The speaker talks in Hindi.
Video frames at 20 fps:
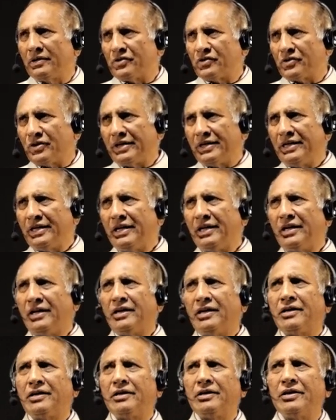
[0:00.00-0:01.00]
स्टडी
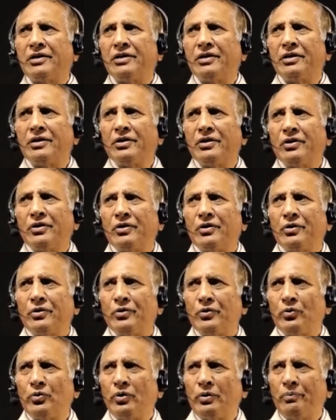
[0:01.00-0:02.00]

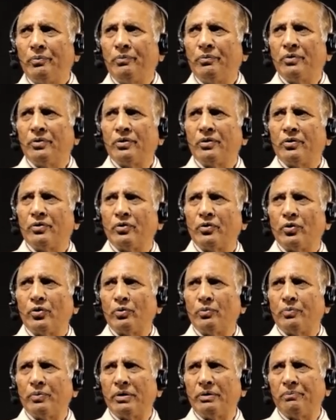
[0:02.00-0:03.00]
ड्यूल
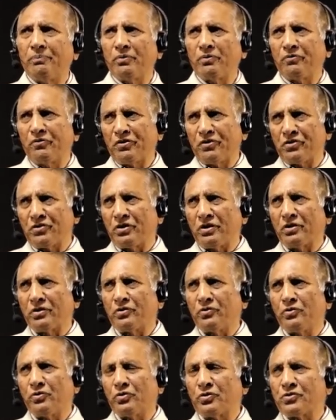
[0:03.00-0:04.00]
ग्लोबल प्रोफेशनल
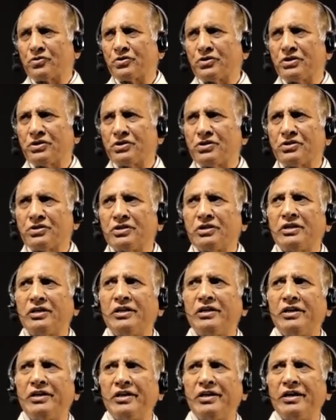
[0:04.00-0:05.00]
कोर्सेज इन
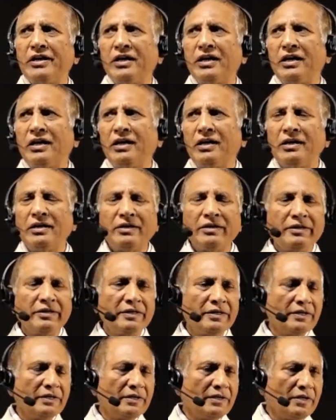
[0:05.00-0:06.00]
इंडिया
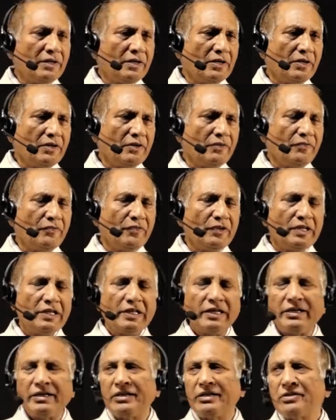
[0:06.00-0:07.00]
विद
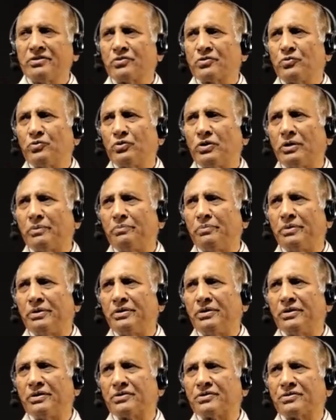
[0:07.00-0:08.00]
लंडन स्कूल ऑफ
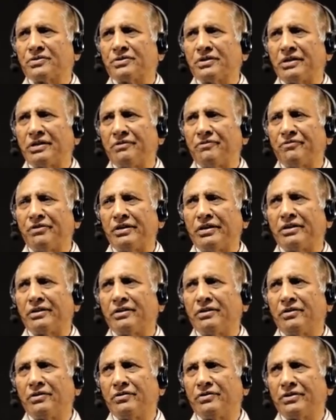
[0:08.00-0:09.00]
बिजनेस सर्टिफाइड
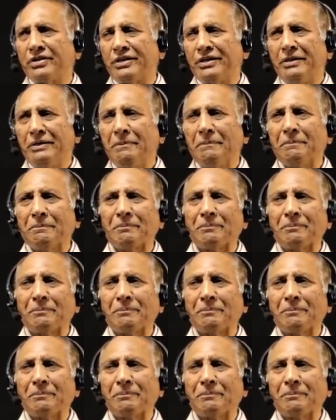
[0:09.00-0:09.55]
अकाउंटेंट